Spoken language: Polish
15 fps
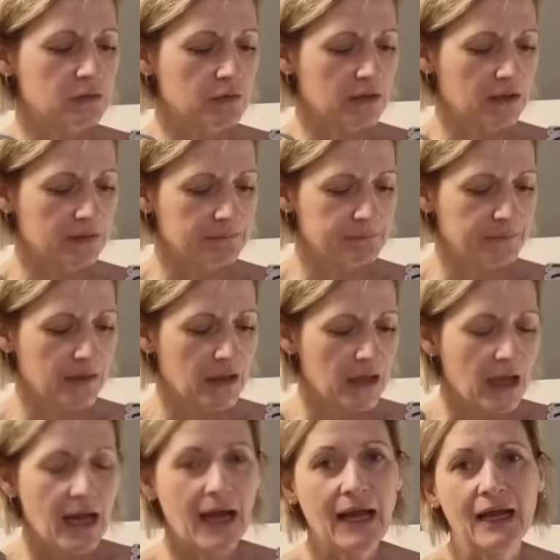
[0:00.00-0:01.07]
Żartuję.
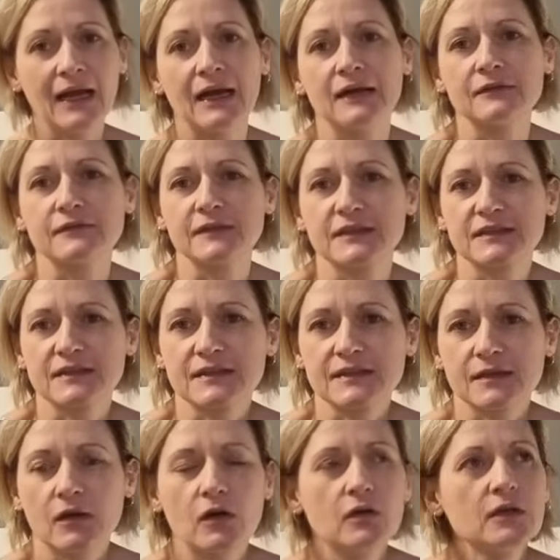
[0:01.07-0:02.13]
A, wiecie
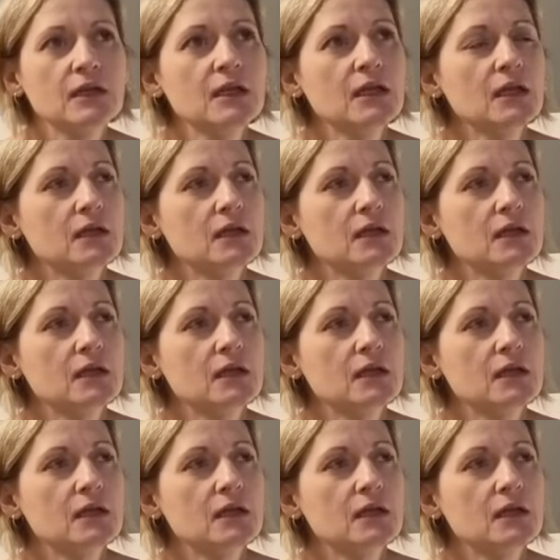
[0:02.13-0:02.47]
co?